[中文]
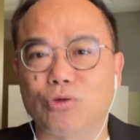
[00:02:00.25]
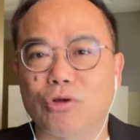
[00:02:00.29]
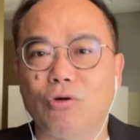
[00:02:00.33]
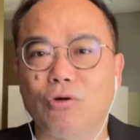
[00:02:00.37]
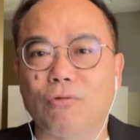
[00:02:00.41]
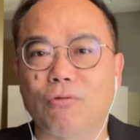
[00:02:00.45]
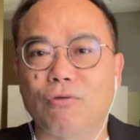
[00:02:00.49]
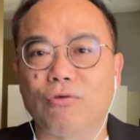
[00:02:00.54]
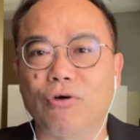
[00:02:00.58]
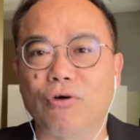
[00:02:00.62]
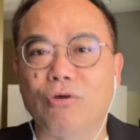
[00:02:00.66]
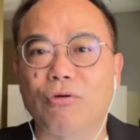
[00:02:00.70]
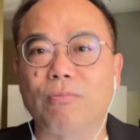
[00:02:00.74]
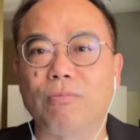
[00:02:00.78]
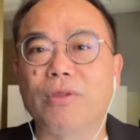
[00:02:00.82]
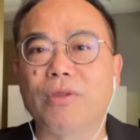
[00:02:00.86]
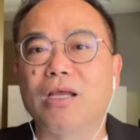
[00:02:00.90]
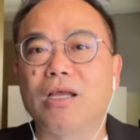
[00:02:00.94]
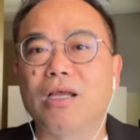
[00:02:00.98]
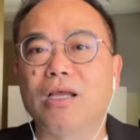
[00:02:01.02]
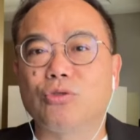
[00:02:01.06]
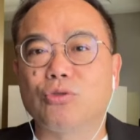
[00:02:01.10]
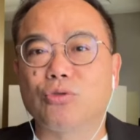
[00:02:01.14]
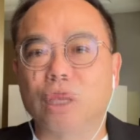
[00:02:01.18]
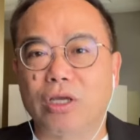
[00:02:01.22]
风，
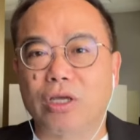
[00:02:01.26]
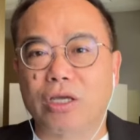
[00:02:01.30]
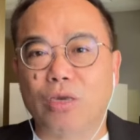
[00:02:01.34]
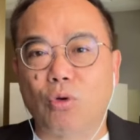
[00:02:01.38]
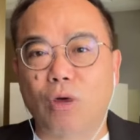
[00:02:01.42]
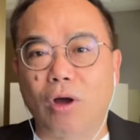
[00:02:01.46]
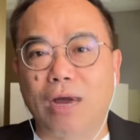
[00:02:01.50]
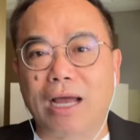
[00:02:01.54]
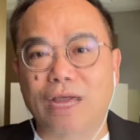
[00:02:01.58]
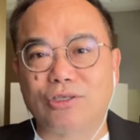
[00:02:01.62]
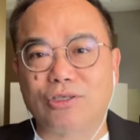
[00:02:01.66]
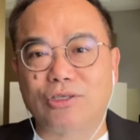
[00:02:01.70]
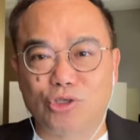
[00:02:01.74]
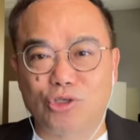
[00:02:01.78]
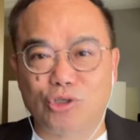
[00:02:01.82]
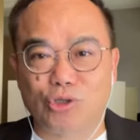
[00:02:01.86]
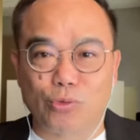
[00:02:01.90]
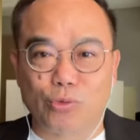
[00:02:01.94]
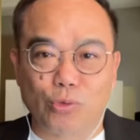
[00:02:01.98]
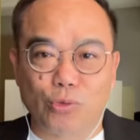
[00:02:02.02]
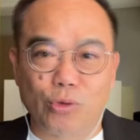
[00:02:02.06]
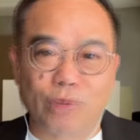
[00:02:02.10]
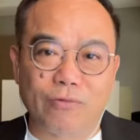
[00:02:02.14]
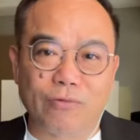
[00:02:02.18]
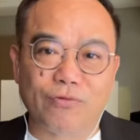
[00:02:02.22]
最快九月
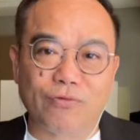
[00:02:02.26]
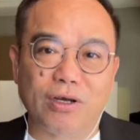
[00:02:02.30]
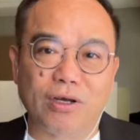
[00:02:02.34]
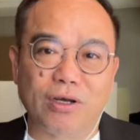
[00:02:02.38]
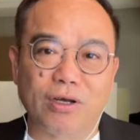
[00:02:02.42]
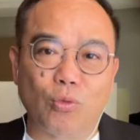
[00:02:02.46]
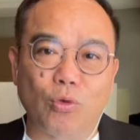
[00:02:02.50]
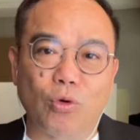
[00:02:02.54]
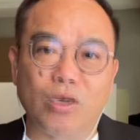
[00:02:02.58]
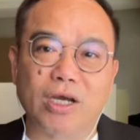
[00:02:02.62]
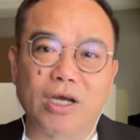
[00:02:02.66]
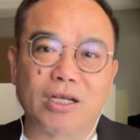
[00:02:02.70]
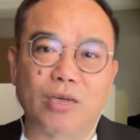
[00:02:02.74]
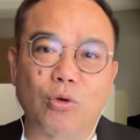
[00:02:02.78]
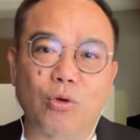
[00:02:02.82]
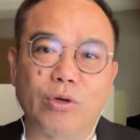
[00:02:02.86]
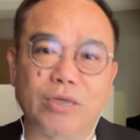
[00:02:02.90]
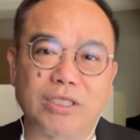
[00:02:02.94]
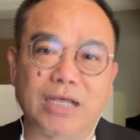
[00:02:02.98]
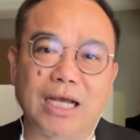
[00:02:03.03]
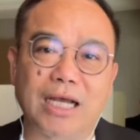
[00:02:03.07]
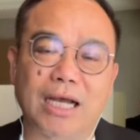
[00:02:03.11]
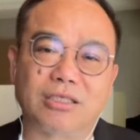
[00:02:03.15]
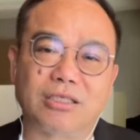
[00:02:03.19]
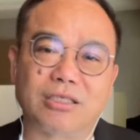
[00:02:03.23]
份我可能会降
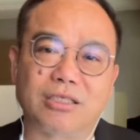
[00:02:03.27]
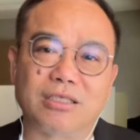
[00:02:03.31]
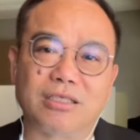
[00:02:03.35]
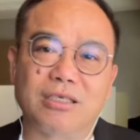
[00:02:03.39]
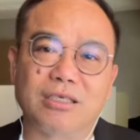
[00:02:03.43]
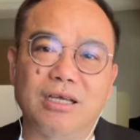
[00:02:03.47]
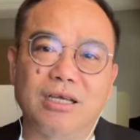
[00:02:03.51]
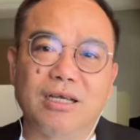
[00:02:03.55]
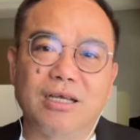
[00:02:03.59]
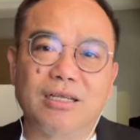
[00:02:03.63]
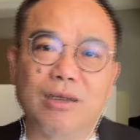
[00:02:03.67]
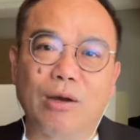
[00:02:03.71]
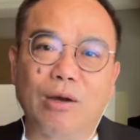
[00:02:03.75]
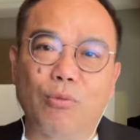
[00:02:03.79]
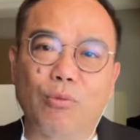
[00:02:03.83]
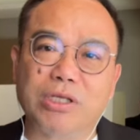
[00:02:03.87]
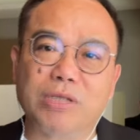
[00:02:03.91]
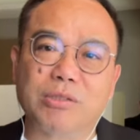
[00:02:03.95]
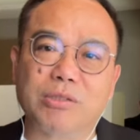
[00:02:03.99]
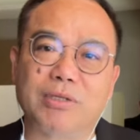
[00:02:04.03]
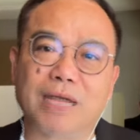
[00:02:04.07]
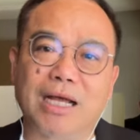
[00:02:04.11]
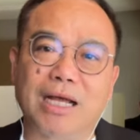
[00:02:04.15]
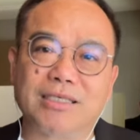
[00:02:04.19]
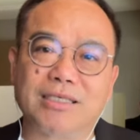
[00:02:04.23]
息。那为什么他
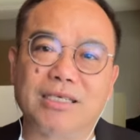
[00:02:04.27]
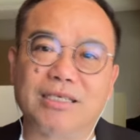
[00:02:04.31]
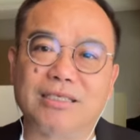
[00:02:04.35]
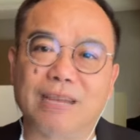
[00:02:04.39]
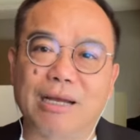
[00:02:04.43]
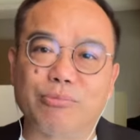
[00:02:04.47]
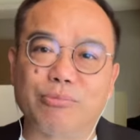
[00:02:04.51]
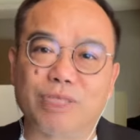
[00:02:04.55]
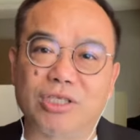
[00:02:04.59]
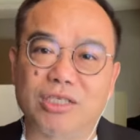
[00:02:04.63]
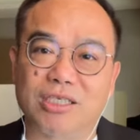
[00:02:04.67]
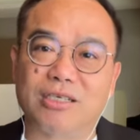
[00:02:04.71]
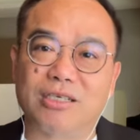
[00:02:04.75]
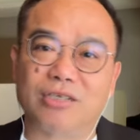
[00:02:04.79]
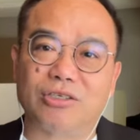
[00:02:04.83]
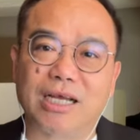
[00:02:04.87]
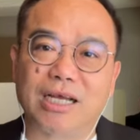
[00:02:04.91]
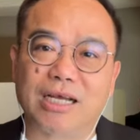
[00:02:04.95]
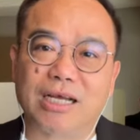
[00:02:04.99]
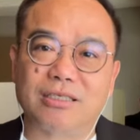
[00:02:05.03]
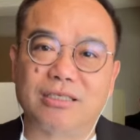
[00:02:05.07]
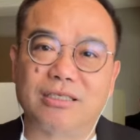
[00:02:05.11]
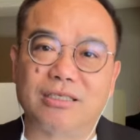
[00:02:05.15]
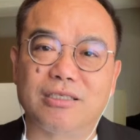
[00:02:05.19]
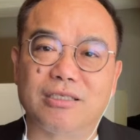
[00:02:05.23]
现在不提早降
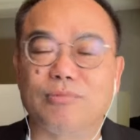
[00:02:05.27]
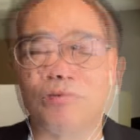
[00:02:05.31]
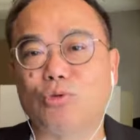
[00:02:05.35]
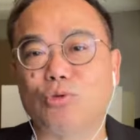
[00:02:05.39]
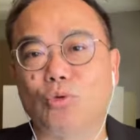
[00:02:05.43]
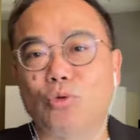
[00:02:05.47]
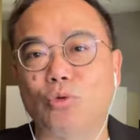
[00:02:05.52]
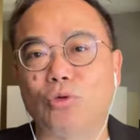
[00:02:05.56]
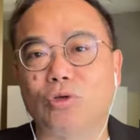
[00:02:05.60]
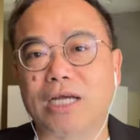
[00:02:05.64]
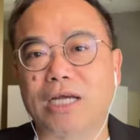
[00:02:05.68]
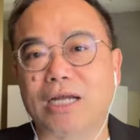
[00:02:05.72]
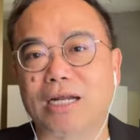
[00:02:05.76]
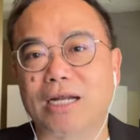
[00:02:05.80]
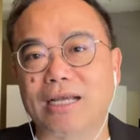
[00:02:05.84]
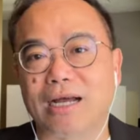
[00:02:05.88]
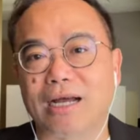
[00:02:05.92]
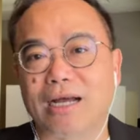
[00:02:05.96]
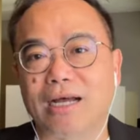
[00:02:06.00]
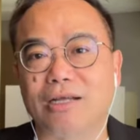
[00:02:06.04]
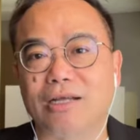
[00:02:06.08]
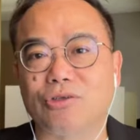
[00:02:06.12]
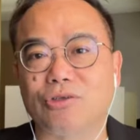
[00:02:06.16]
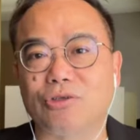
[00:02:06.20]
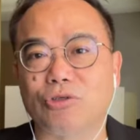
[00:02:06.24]
息？这么多国家的央行